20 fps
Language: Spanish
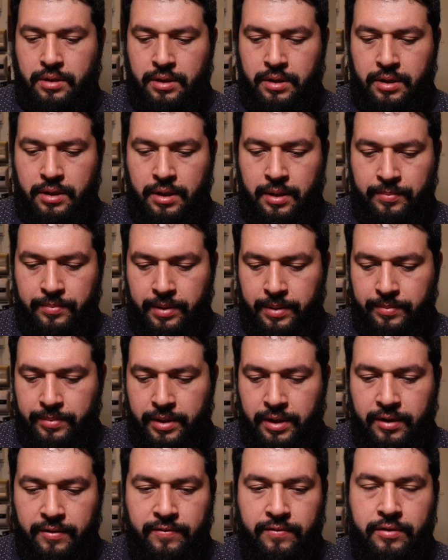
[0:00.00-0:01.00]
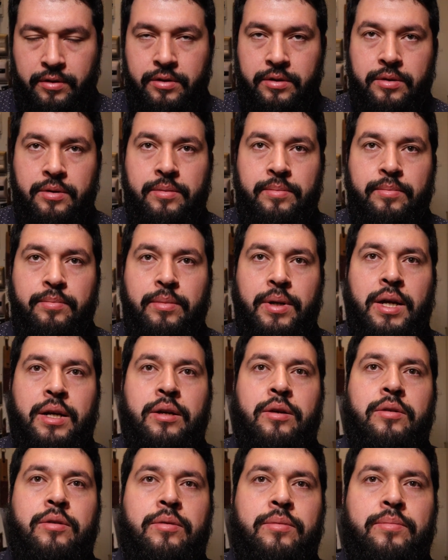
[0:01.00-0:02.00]
Y es papel bond
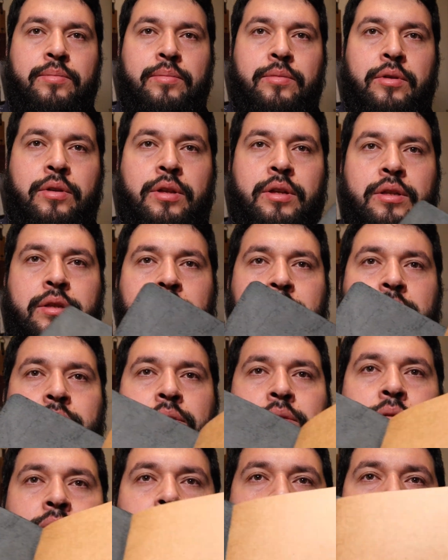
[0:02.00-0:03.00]
blanco por dentro.